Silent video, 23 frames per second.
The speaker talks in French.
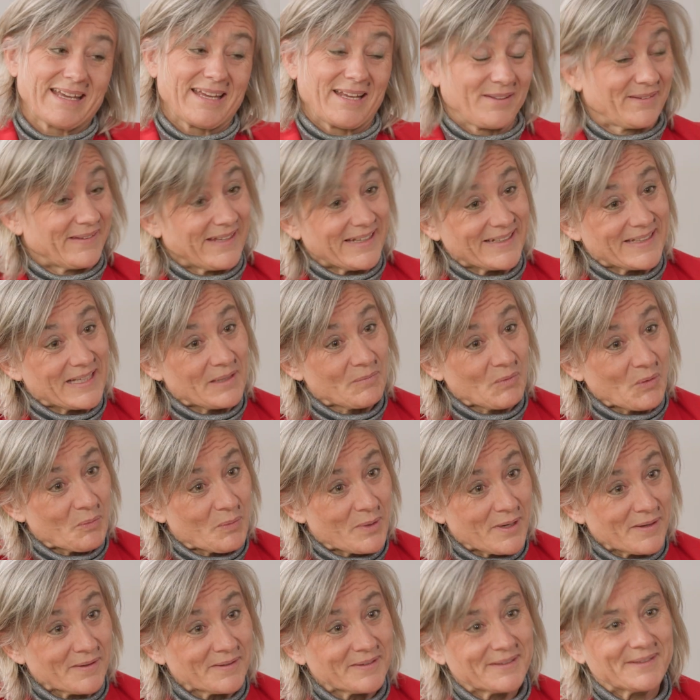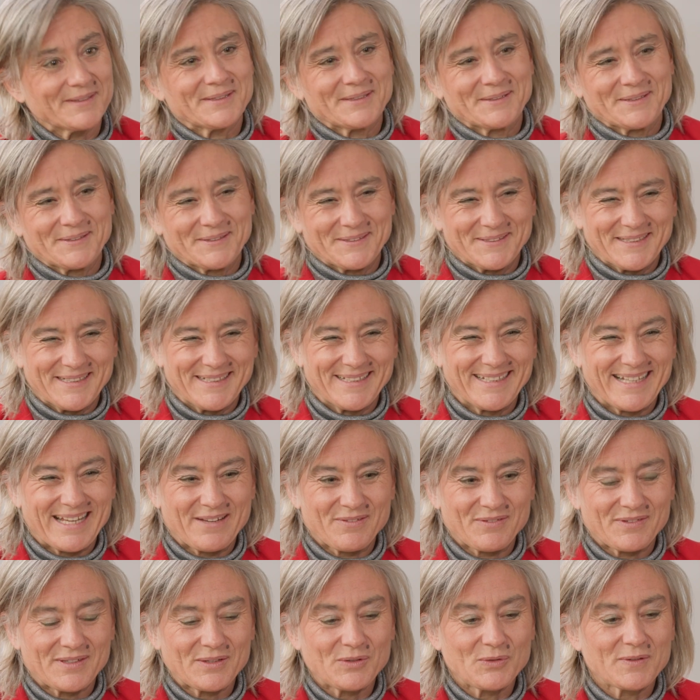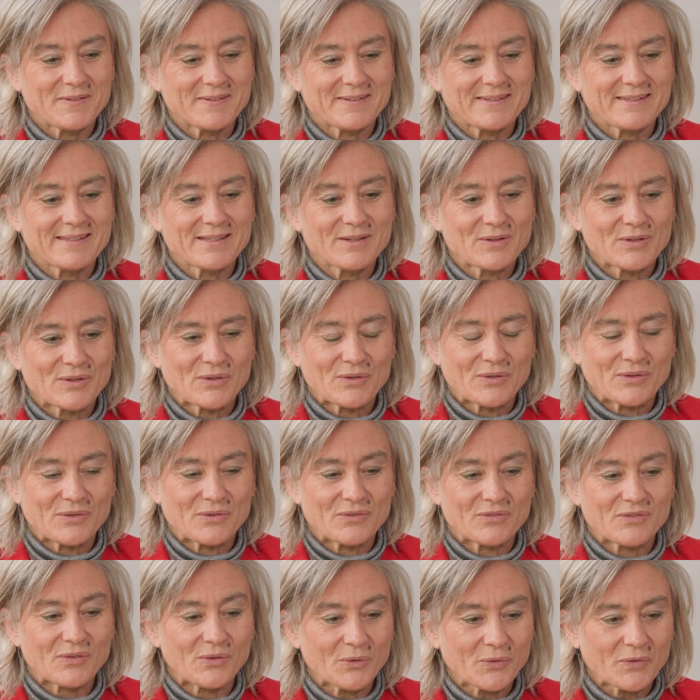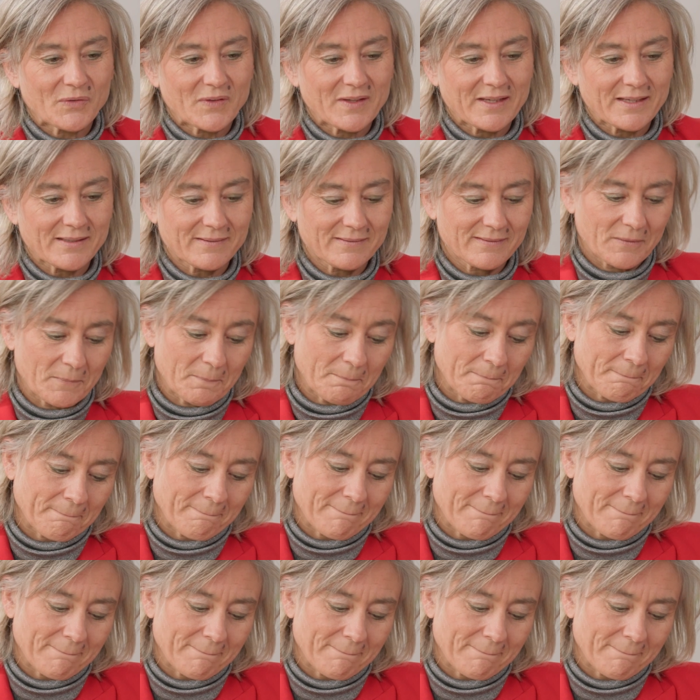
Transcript: Certainement pas. Euh, la fiducie française,